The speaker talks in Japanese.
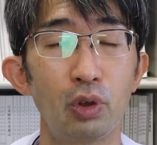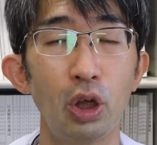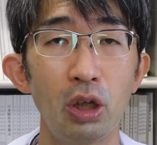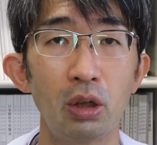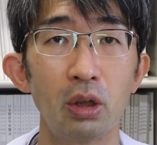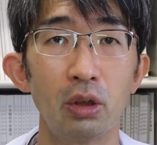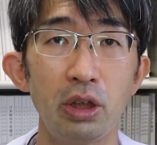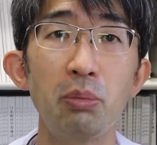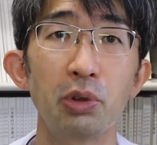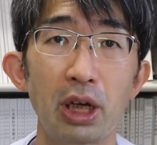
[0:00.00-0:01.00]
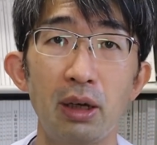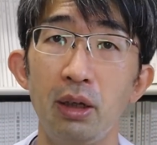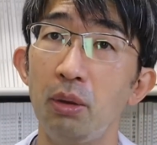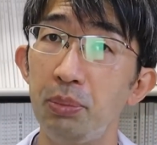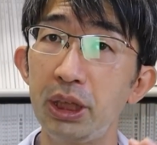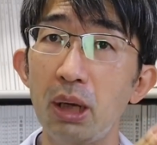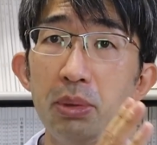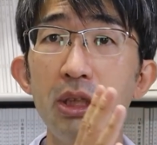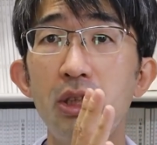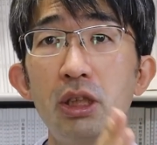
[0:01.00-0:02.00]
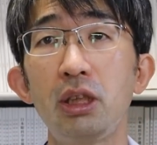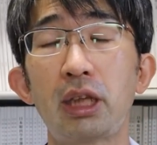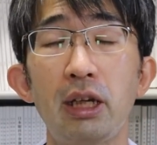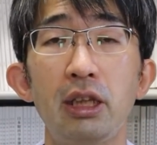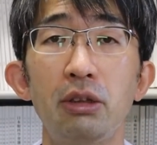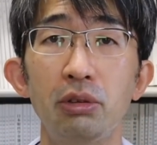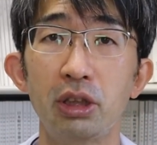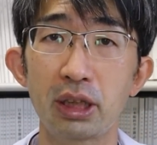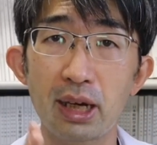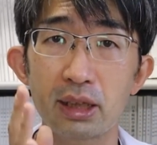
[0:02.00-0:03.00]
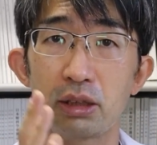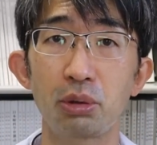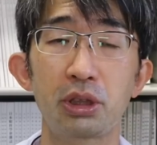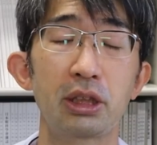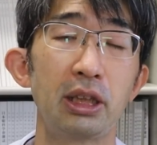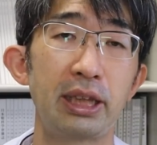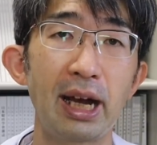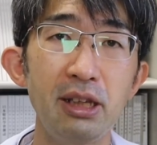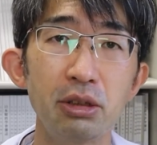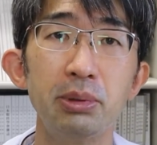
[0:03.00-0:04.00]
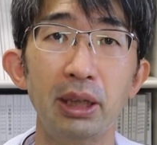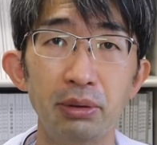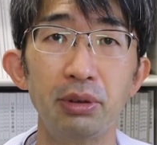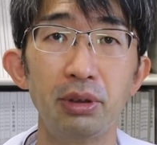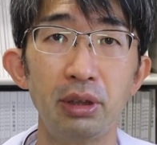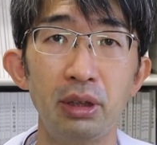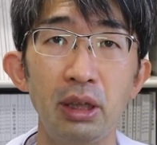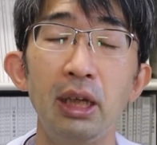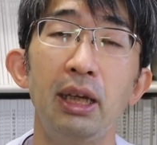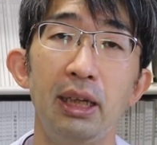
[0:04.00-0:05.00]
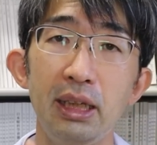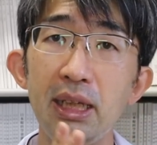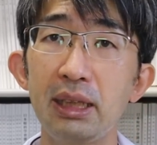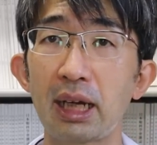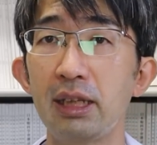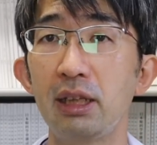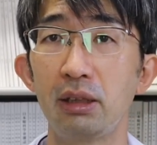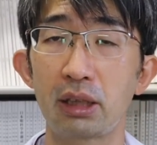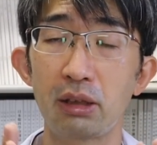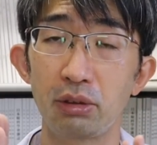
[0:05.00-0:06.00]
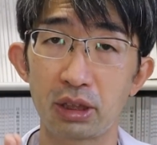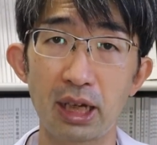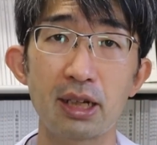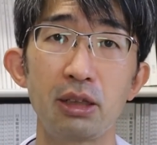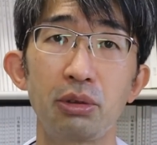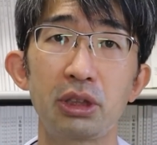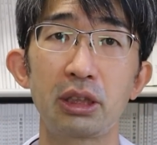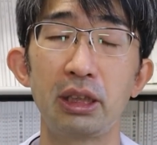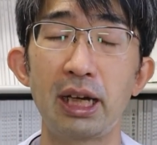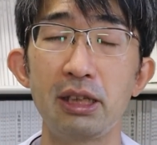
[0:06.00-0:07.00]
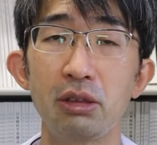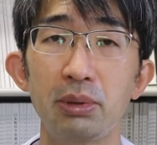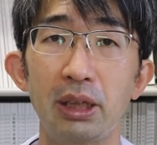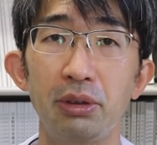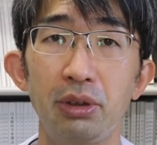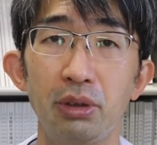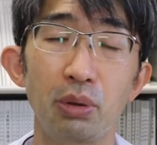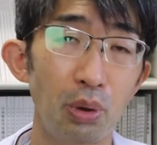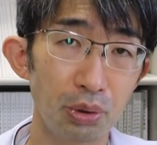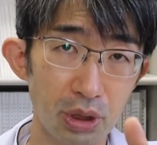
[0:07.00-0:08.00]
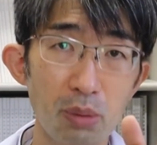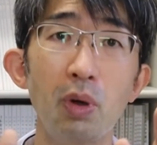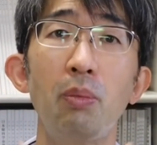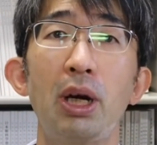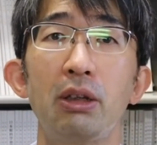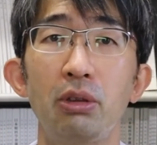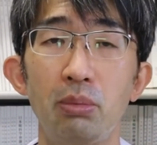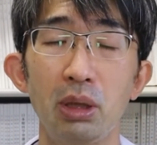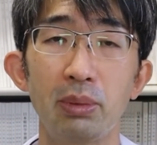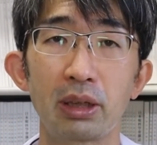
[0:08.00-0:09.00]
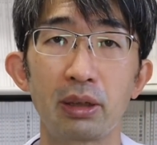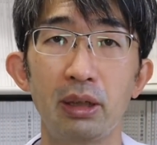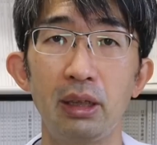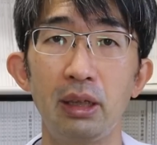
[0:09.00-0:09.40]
え、でもさ、ビタミン C 足りてんのにさらに取っちゃって大丈夫なの ?E 足りないてのにさらに取っちゃって大丈夫なのこの疑問もあると思います。